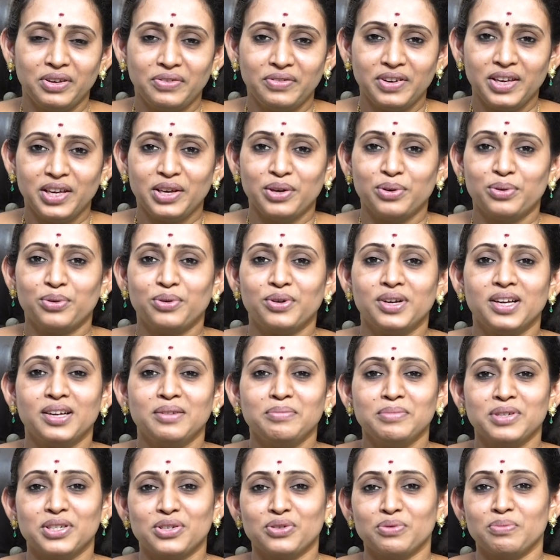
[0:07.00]
விவி யோகா
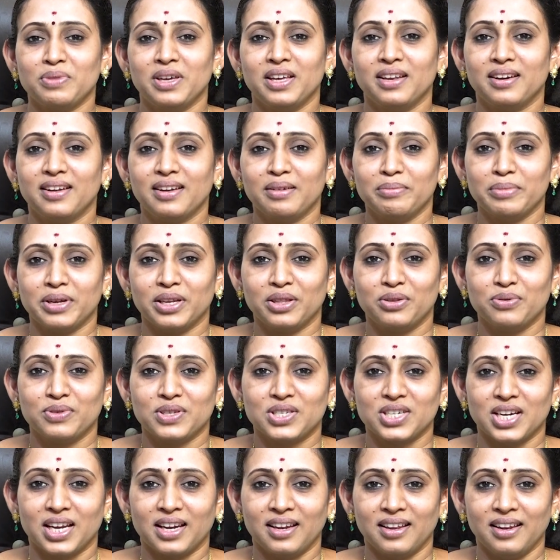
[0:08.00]
மற்றும் இயற்கை மருத்துவ
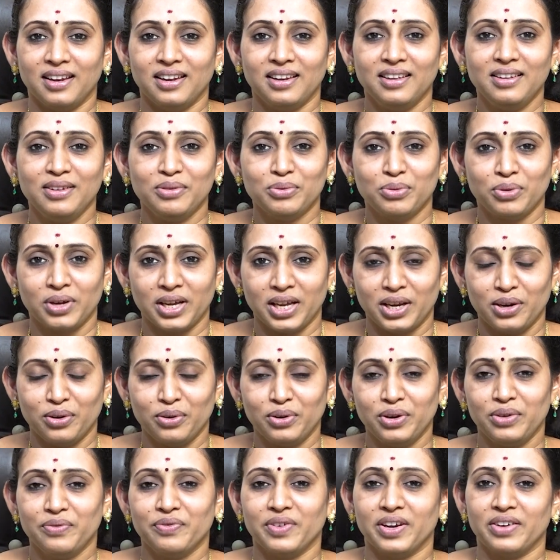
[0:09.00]
சேனலில் உங்கள்
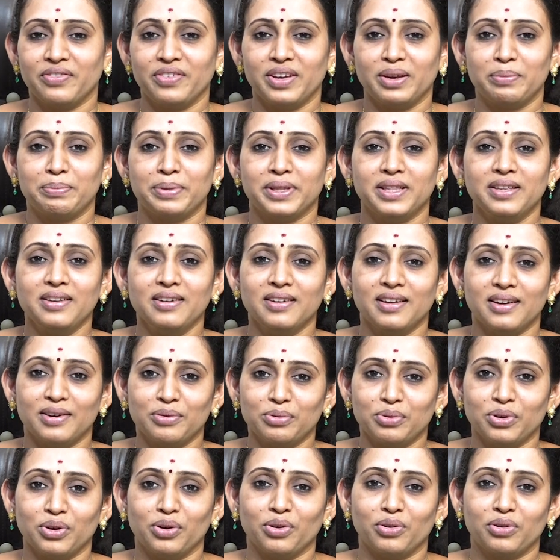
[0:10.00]
எல்லோரையும் வரவேற்பது நான்
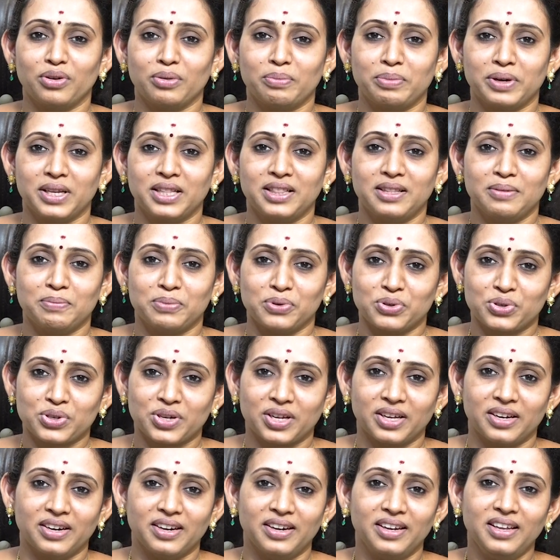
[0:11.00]
உங்கள் டாக்டர் பிரீத்தி
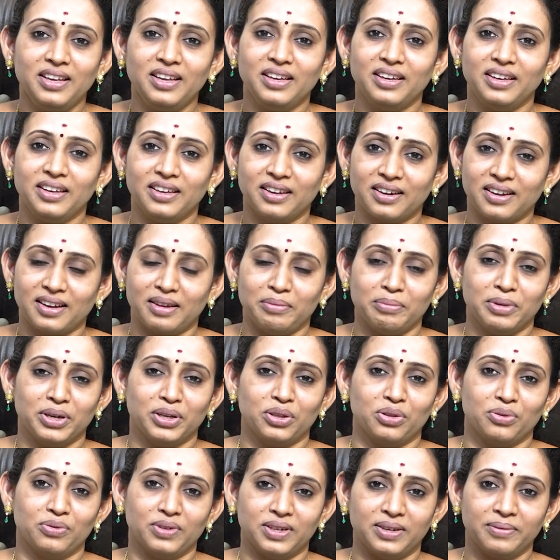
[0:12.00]
புஷ்கரணி இயற்கை
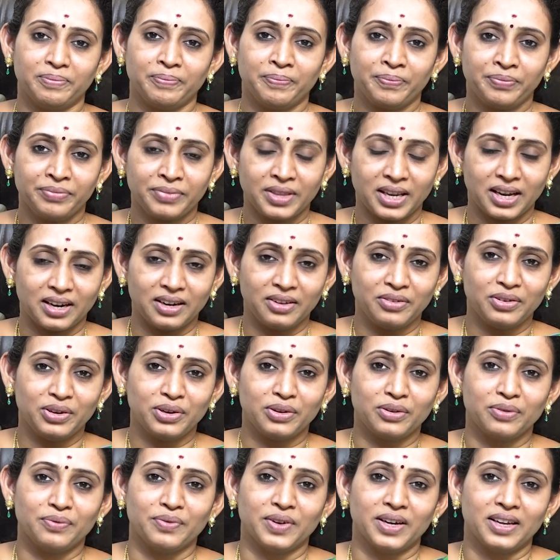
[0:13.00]
மருத்துவர்
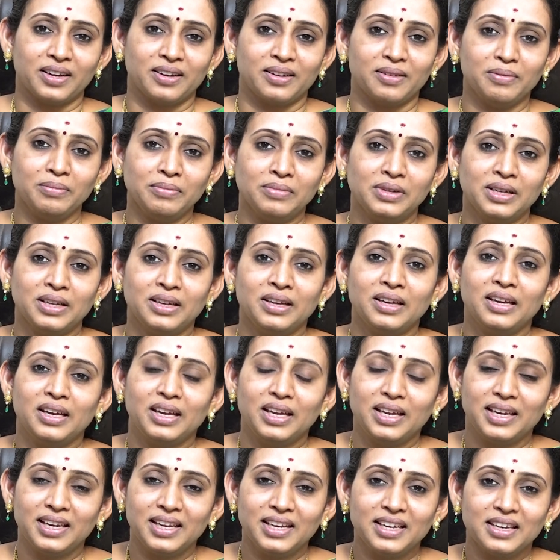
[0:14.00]
அனைவருக்கும் வணக்கம்
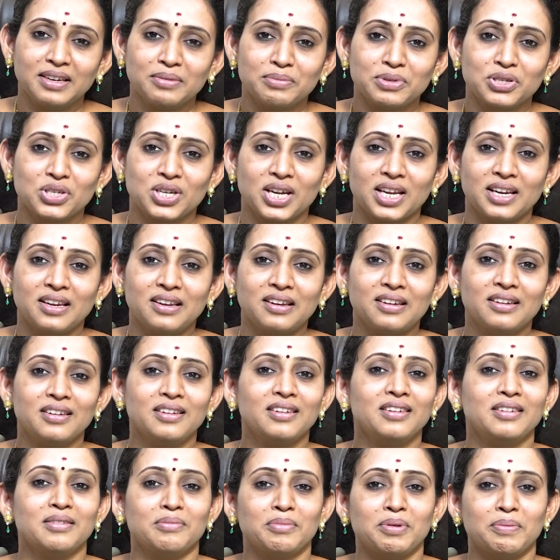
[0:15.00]
இன்றைக்கி நம்ம
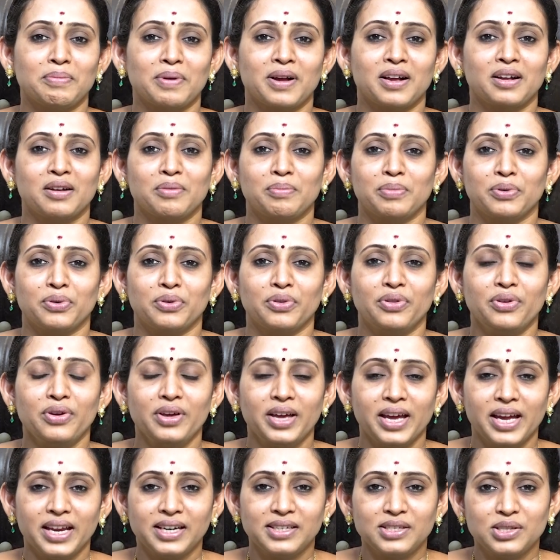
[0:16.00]
சேனலில் நம்ம பார்க்க போகிறது
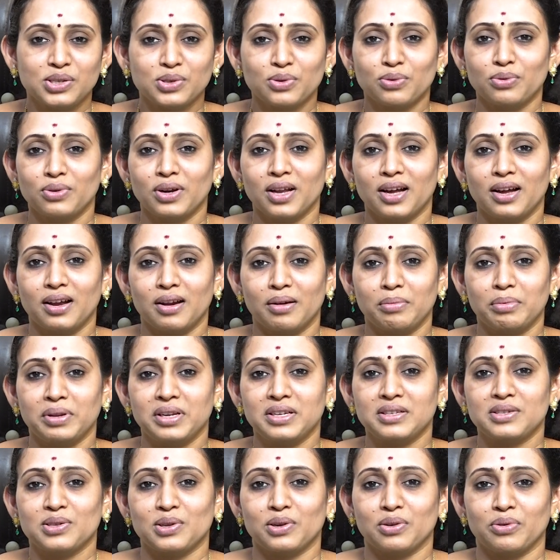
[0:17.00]
ஹெட் சோனா
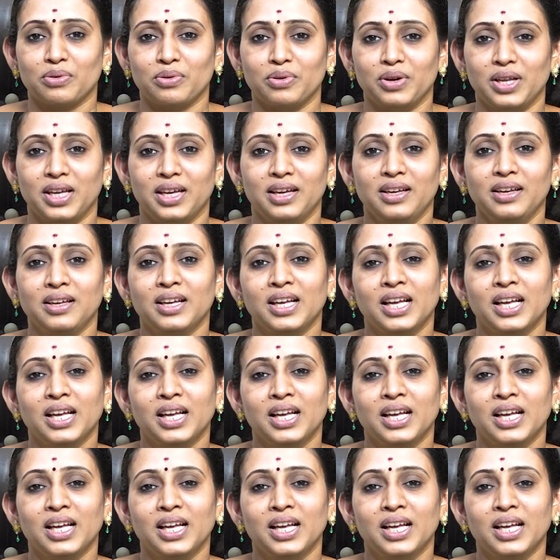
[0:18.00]
அப்படின்னு சொல்லக்கூடிய